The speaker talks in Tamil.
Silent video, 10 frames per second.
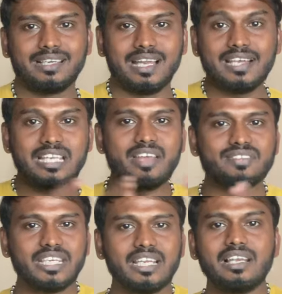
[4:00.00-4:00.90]
நான் சில
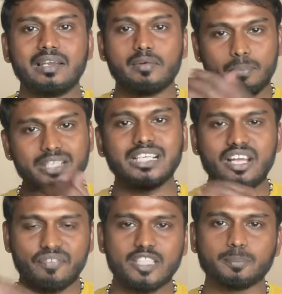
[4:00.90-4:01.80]
விஷயங்கள்
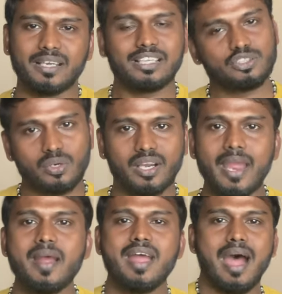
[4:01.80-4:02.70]
பர்சனலாக ஃபேஸ் பண்ணதை
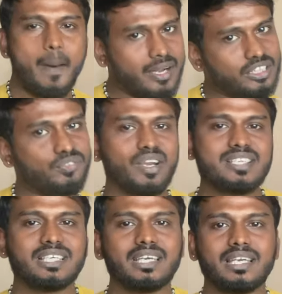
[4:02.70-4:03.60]
சொல்கிறேன் அடுத்து
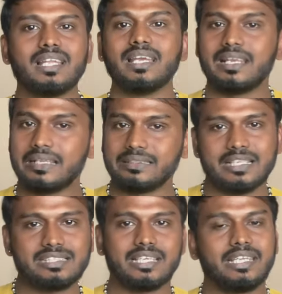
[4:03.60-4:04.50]
ஃப்ரெண்ட் சர்க்கிளில் நான்
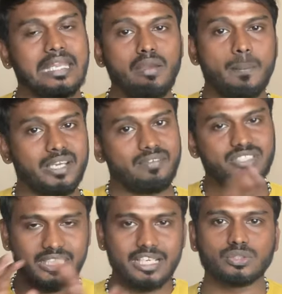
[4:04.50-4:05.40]
தெரிஞ்சுக்கிட்ட கேள்விப்பட்ட
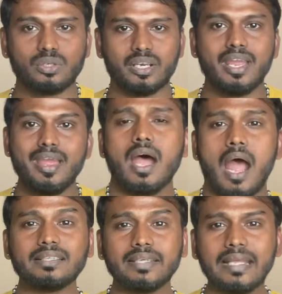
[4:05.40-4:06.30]
விஷயங்களை சொல்கிறேன்
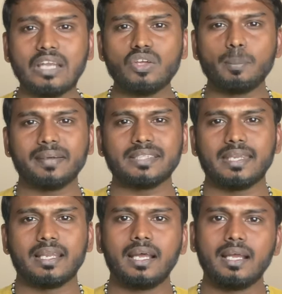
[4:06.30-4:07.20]
அந்த டயத்தில் வந்து
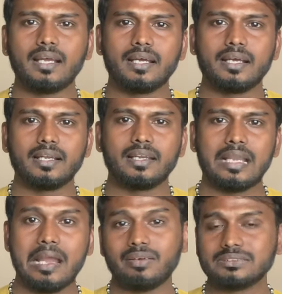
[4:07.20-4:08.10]
பார்த்தீங்கன்னா
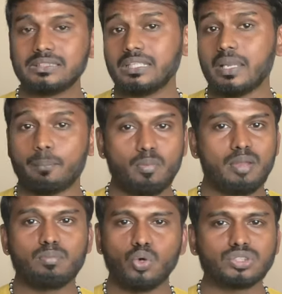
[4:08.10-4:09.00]
நான் வந்துட்டு எப்போவுமே
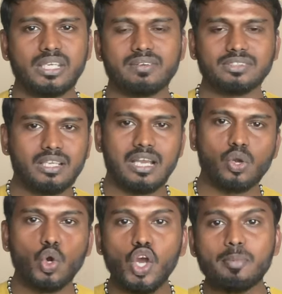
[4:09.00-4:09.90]
மோஸ்ட்லி வந்துட்டு
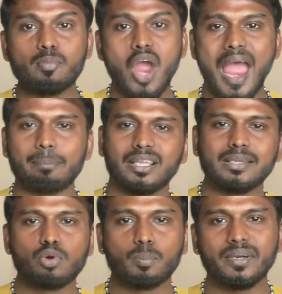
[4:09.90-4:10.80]
நான் கோவிபிபோ ஆப்பில்
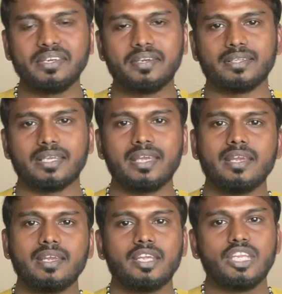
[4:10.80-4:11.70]
தான் புக் பண்ணிக்கிட்டு இருந்தேன்
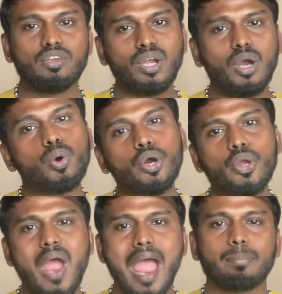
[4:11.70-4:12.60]
இவங்க
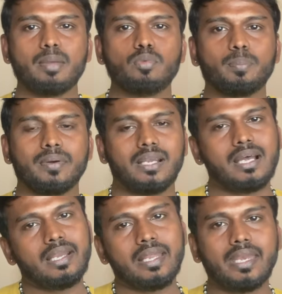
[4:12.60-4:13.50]
ஓய்வோ ஆப்பில் புக்
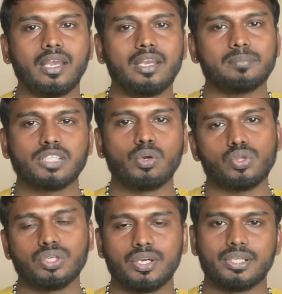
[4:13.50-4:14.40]
பண்ணால் நிறைய ரிடெப்ஷன்
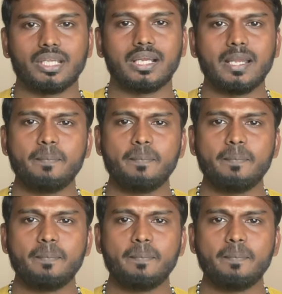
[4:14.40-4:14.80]
கொடுத்துக்கிட்டு இருந்தாங்க